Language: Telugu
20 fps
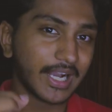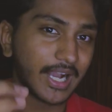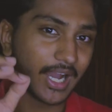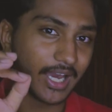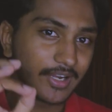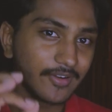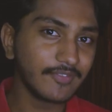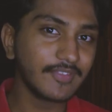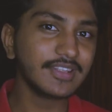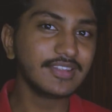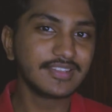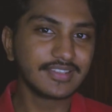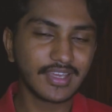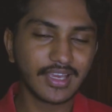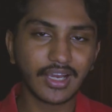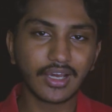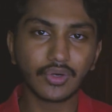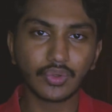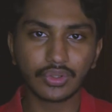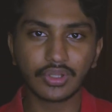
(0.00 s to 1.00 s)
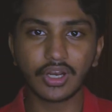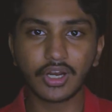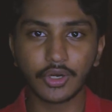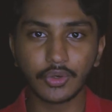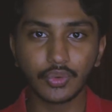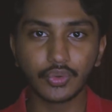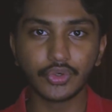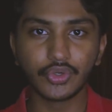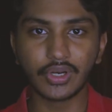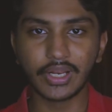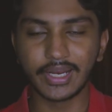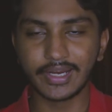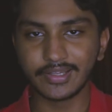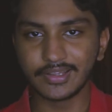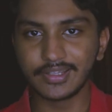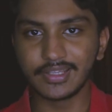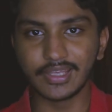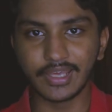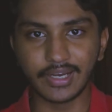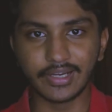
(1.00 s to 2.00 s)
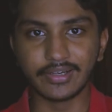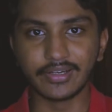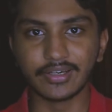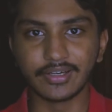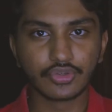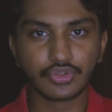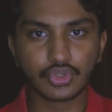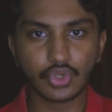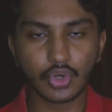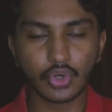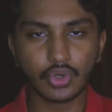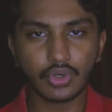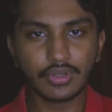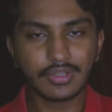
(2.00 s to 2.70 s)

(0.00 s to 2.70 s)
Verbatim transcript: కన్విన్స్ చేయగలుగుతాను అనుకుంటున్నాను ఎట్ ది ఎండ్ సో